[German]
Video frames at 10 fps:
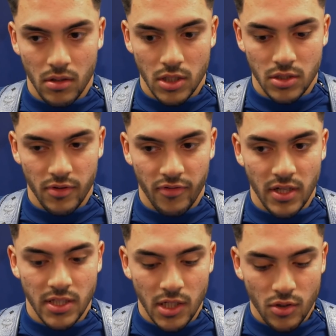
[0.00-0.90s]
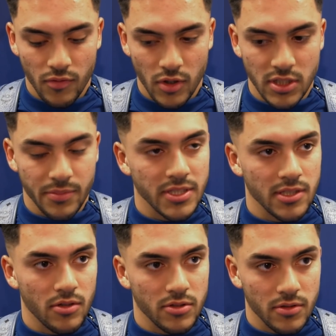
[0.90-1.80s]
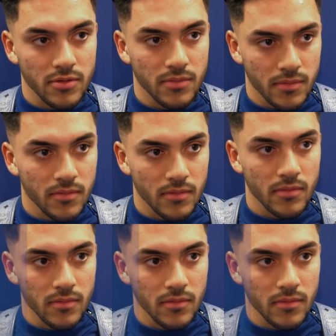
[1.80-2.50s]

also wir fahren dahin und wollen das Beste rausholen.